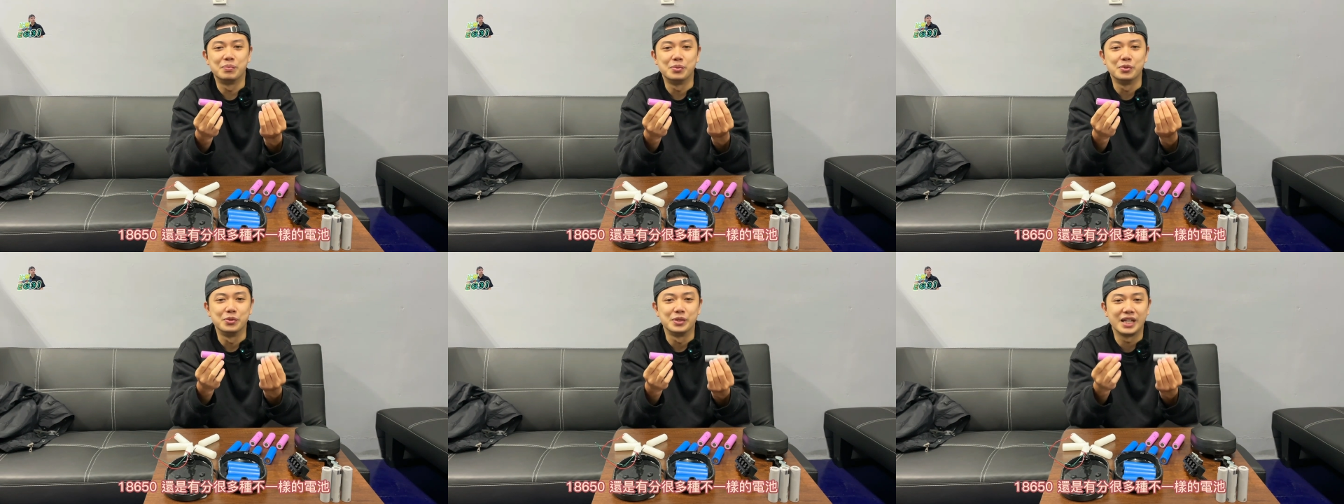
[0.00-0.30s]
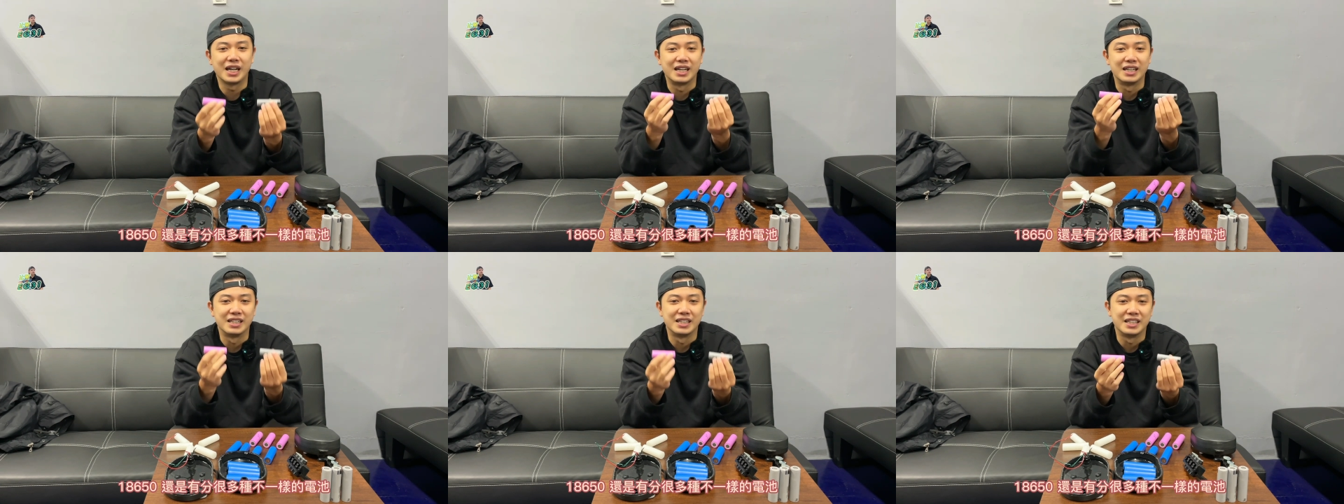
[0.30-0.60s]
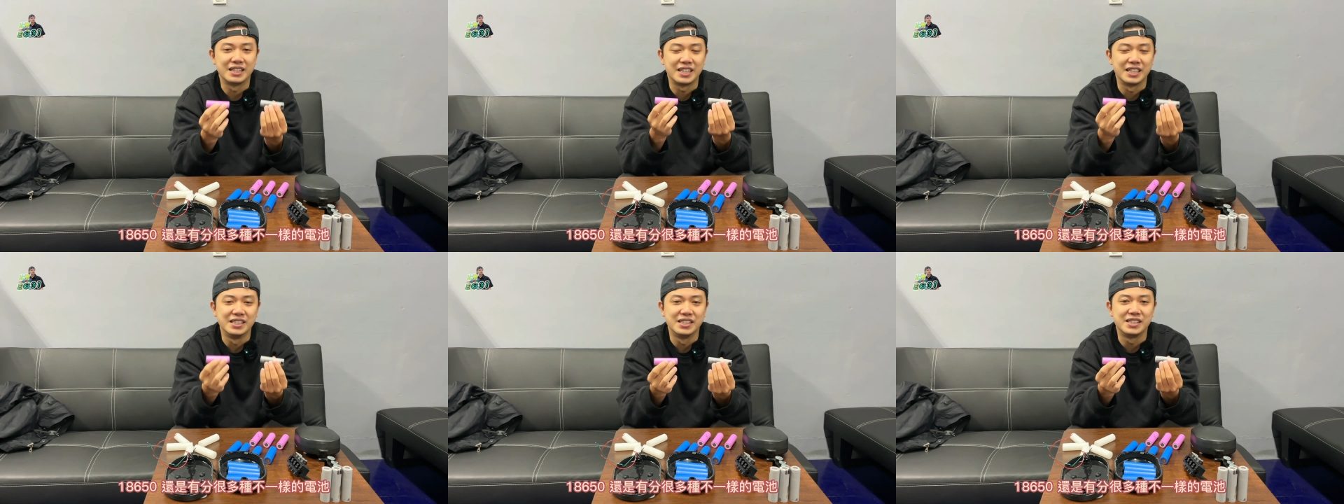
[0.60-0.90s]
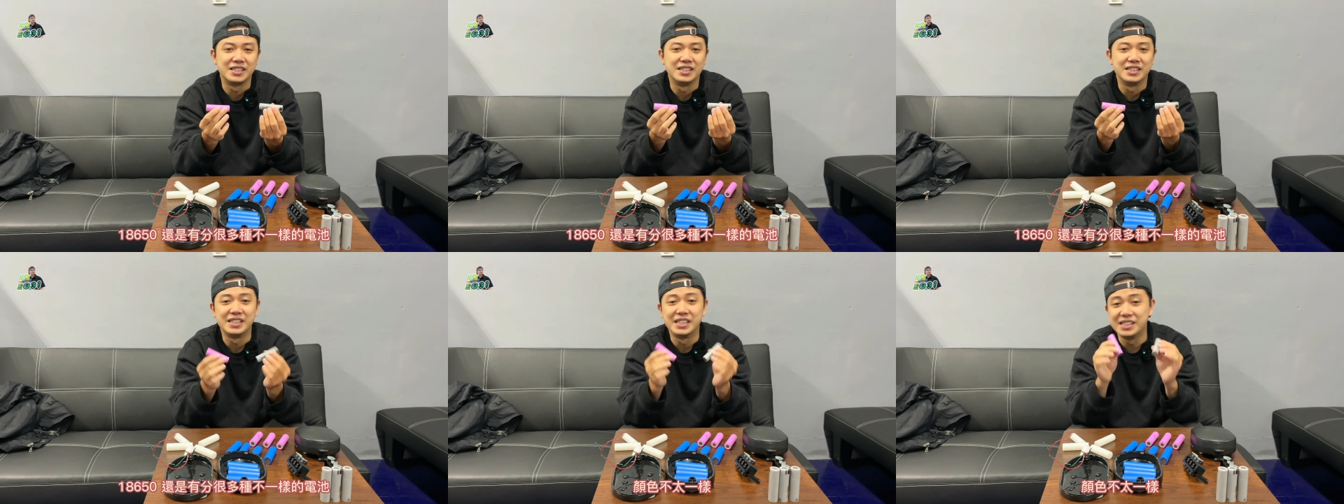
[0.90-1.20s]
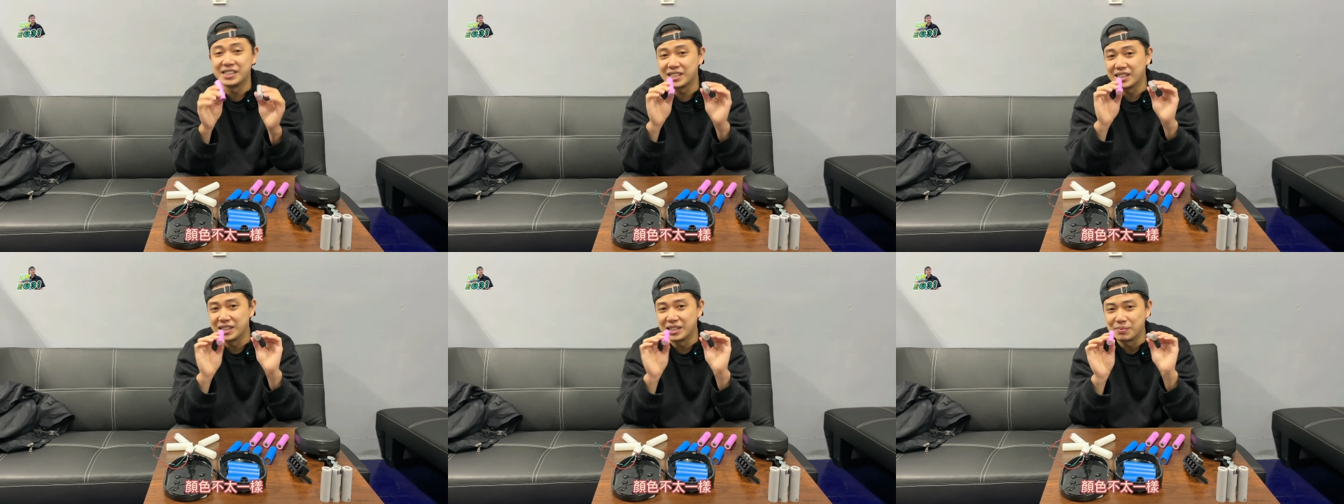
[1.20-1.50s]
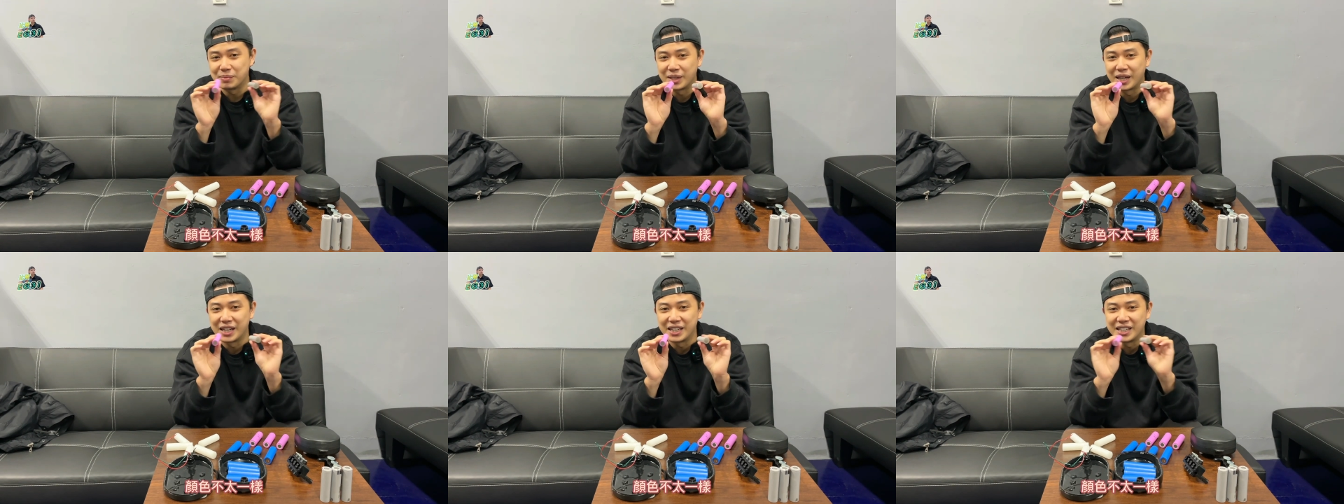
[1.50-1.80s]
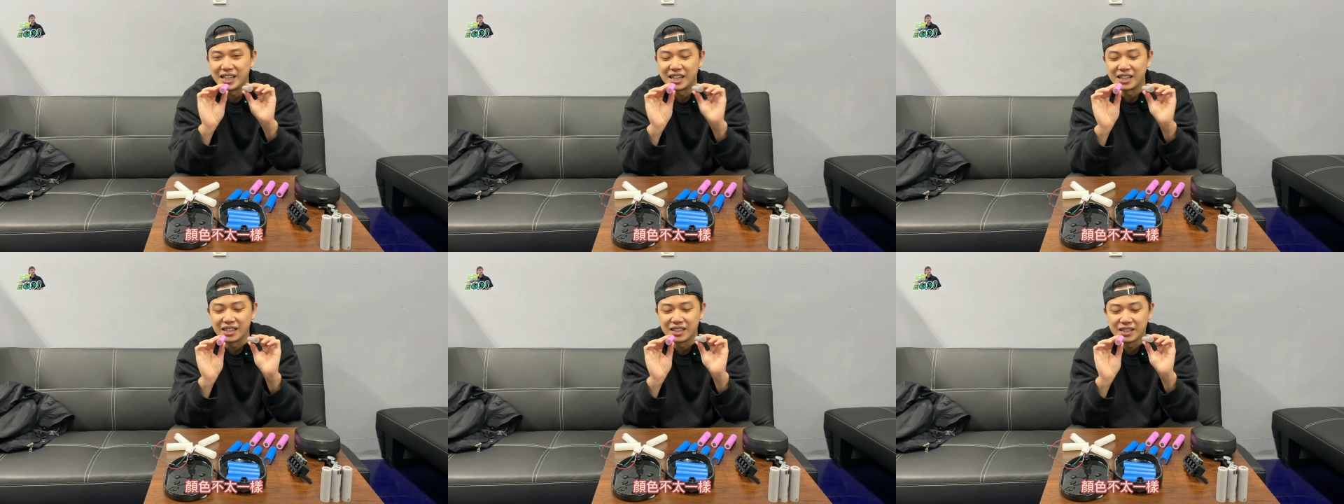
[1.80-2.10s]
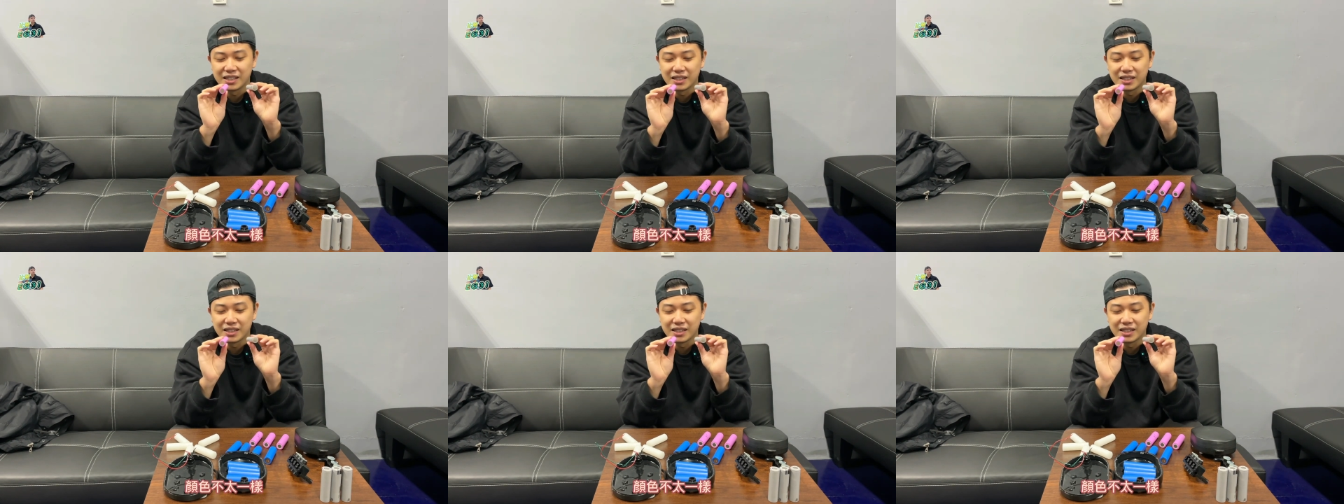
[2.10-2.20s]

不一样的电池，颜色不太一样，